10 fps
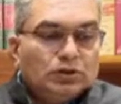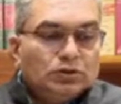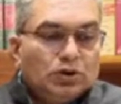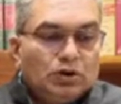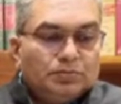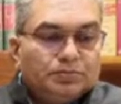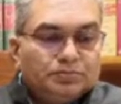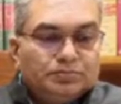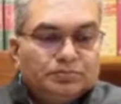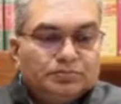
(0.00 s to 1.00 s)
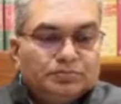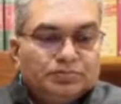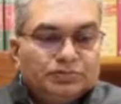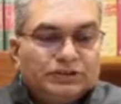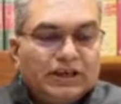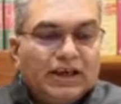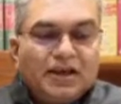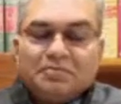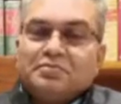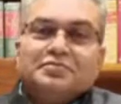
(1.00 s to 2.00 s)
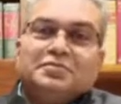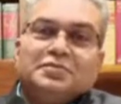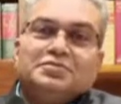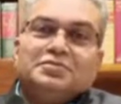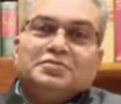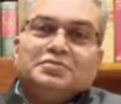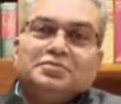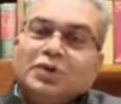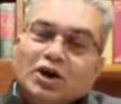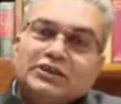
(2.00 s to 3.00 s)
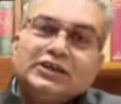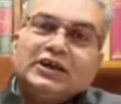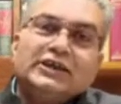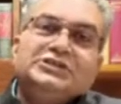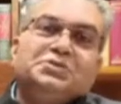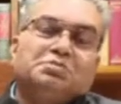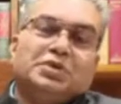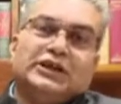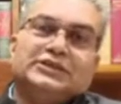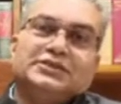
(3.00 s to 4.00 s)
तो ये बहुत ही अजीब बात